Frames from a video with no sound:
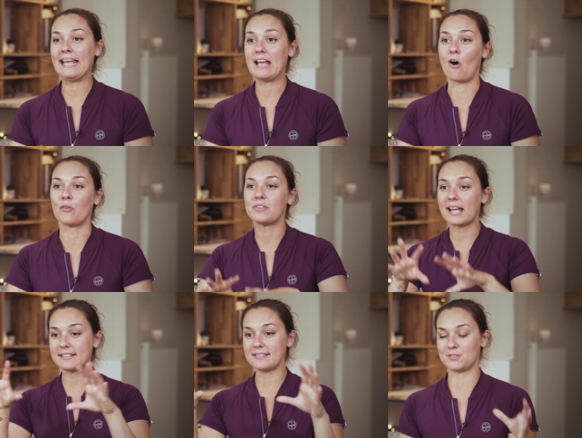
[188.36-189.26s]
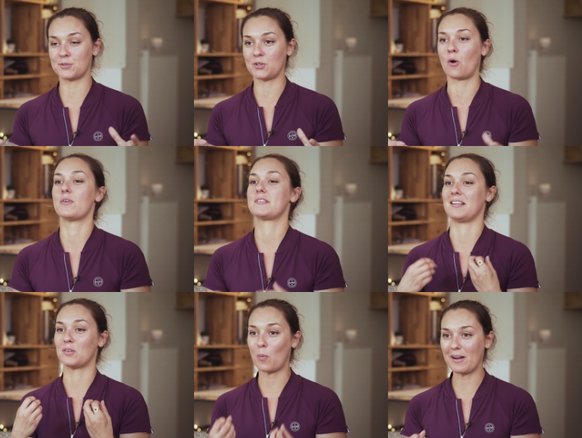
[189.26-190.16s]
Et en additionnant
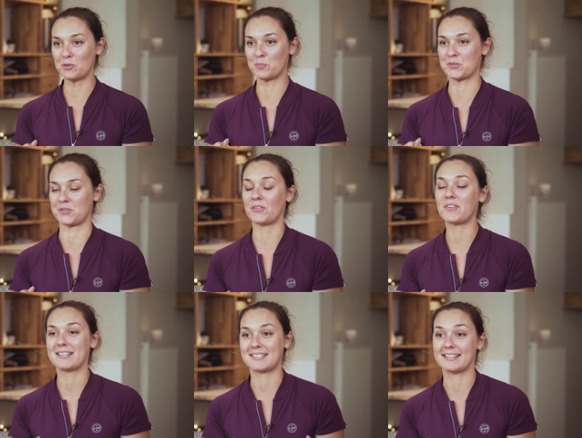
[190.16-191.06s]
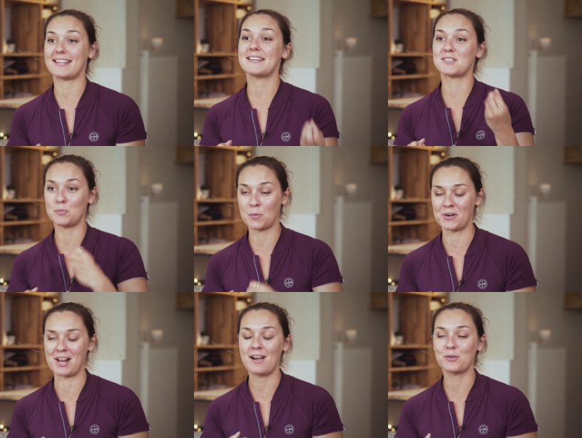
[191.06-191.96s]
ces trois composantes, c'est à ce
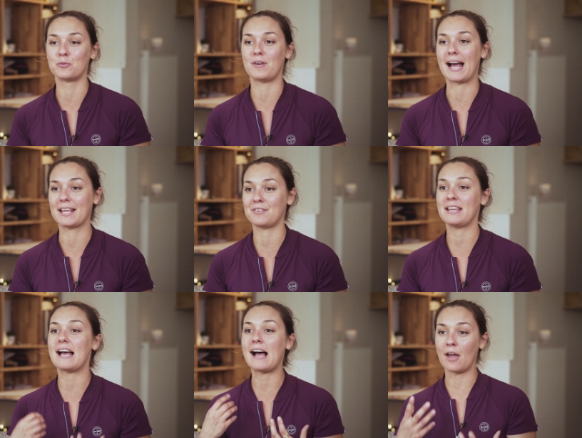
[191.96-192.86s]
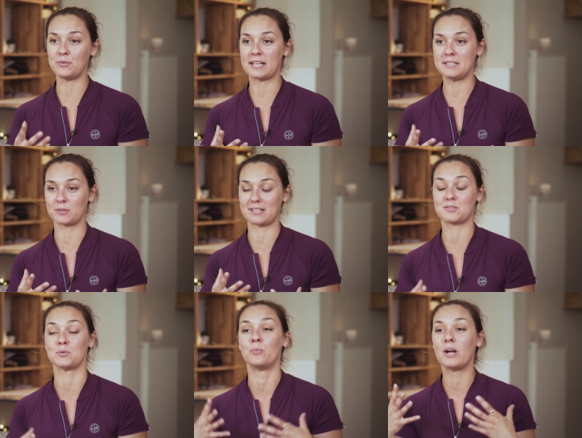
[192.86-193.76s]
moment-là qu'on va arriver à une
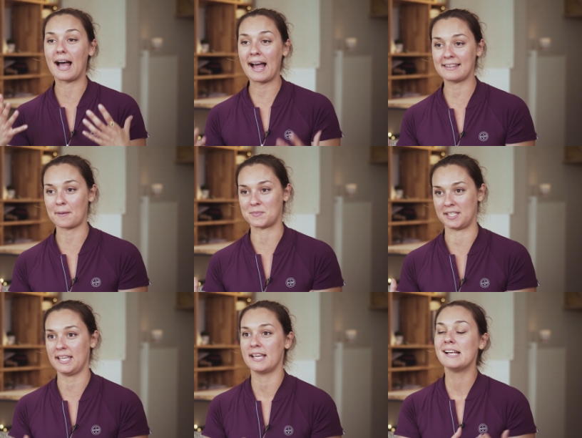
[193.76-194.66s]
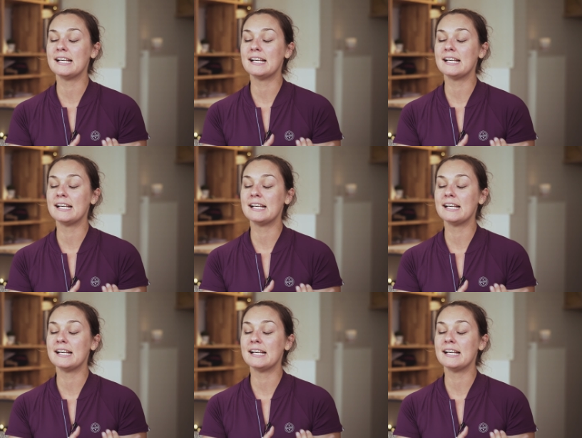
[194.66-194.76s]
alimentation adaptée